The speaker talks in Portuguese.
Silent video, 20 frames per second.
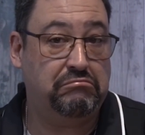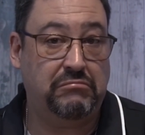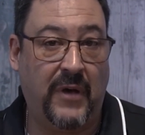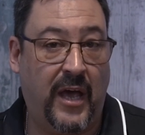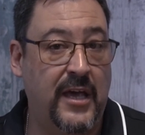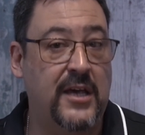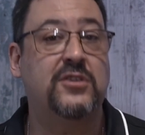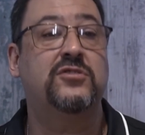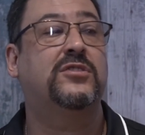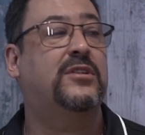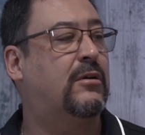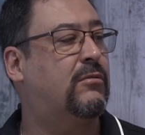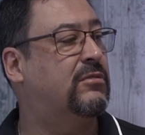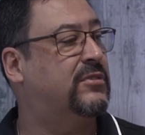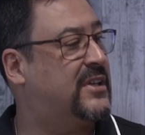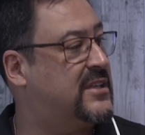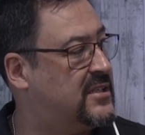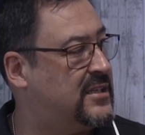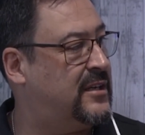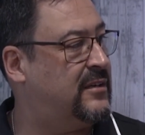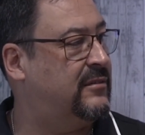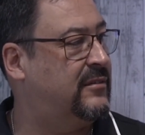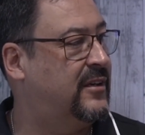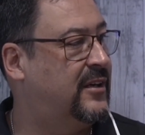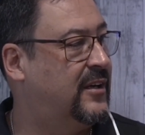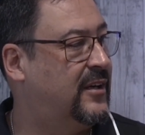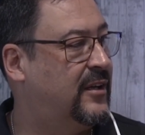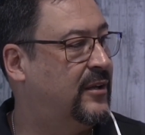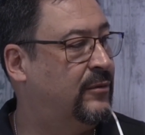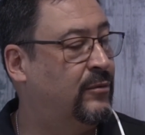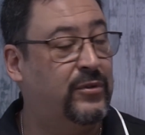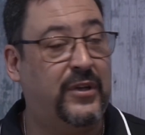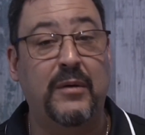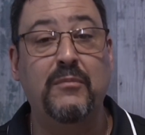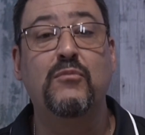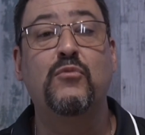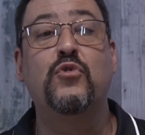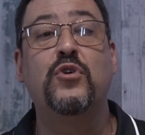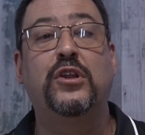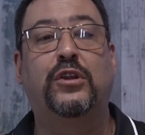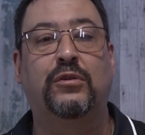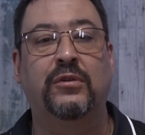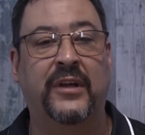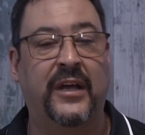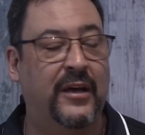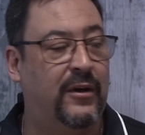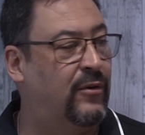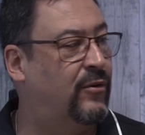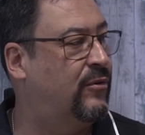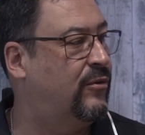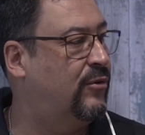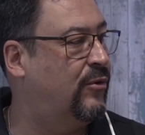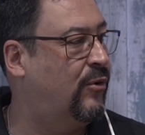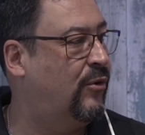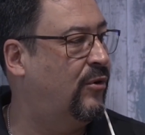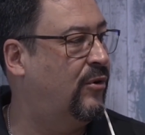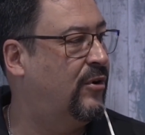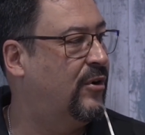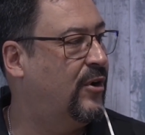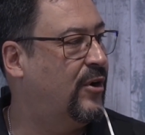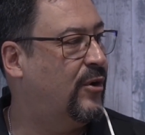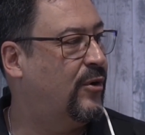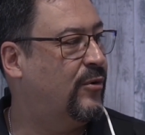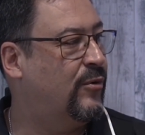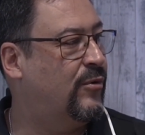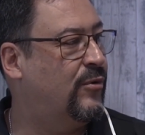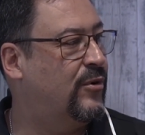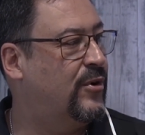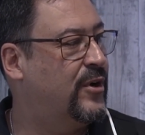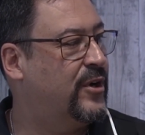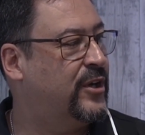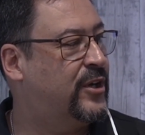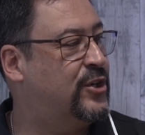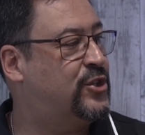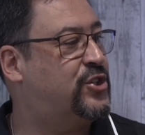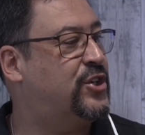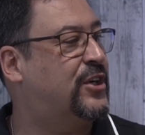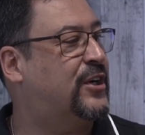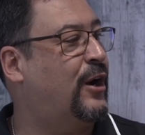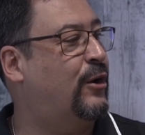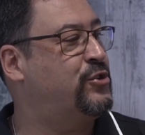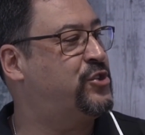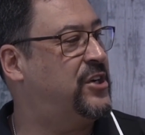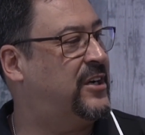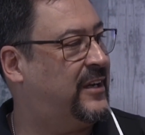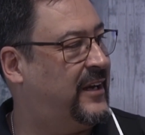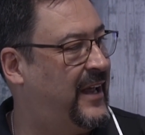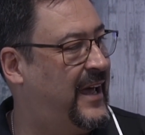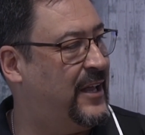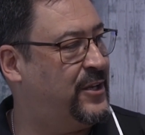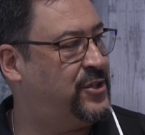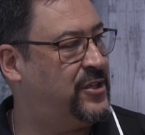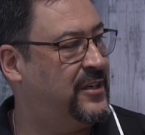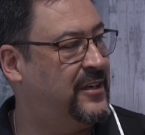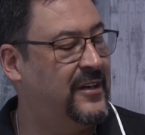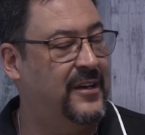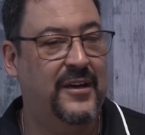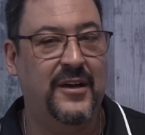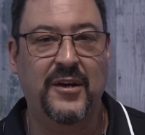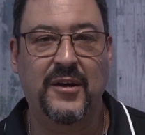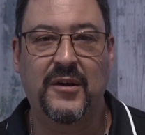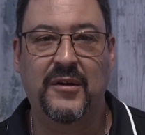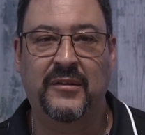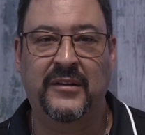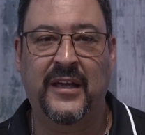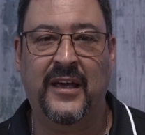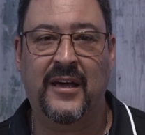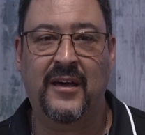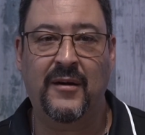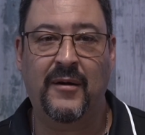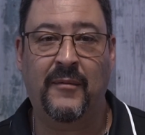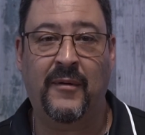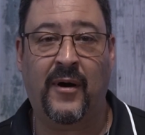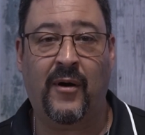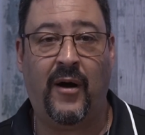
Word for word: É isso que está acontecendo. Não tem muito, né, o, o, o, que esticar o chiclete, né?